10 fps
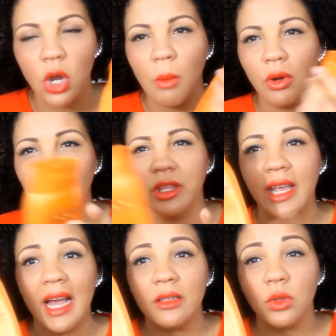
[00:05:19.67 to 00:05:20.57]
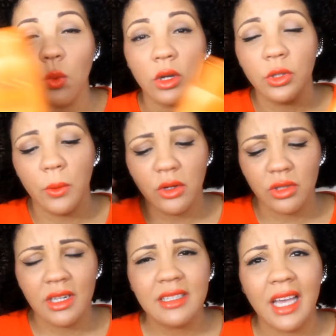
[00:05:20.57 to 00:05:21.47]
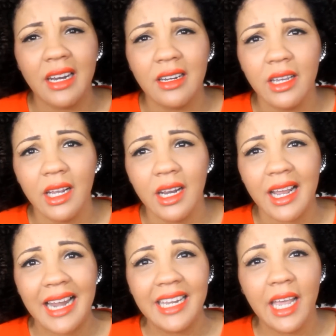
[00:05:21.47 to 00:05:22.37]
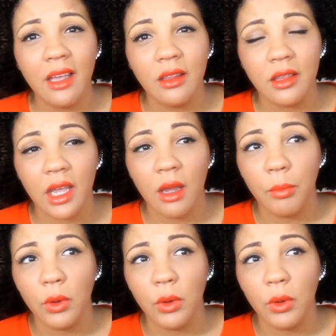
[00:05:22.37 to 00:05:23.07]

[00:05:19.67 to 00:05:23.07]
como los de Cantu cuando voy a utilizar el, caliente,